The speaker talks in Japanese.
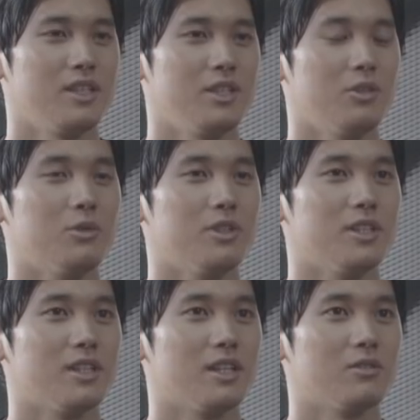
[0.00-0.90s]
いい思い出
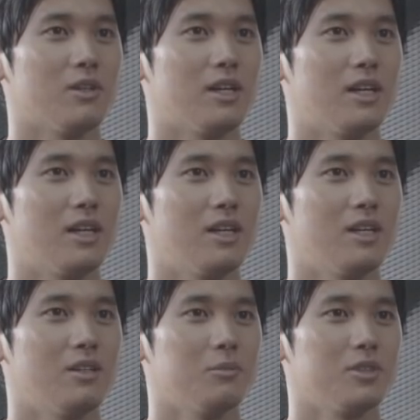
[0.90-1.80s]
だなとは
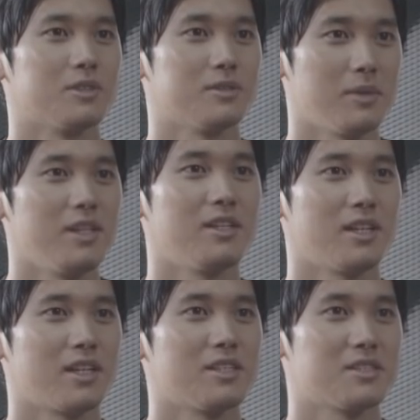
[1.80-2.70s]
思ってますまあいい
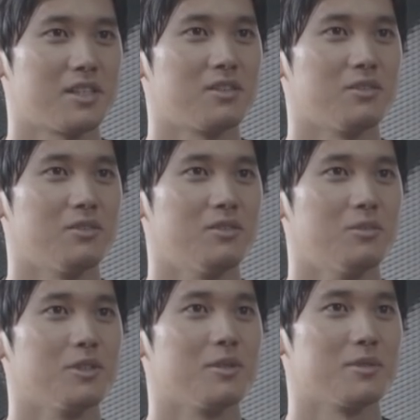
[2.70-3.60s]
経験したなと
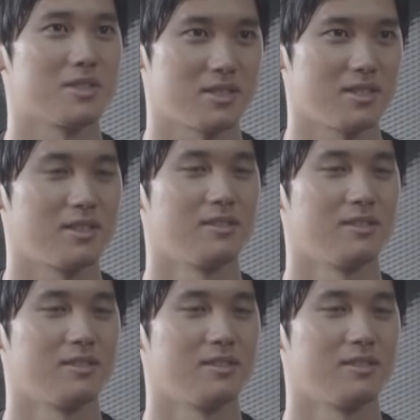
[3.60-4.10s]
思ってます。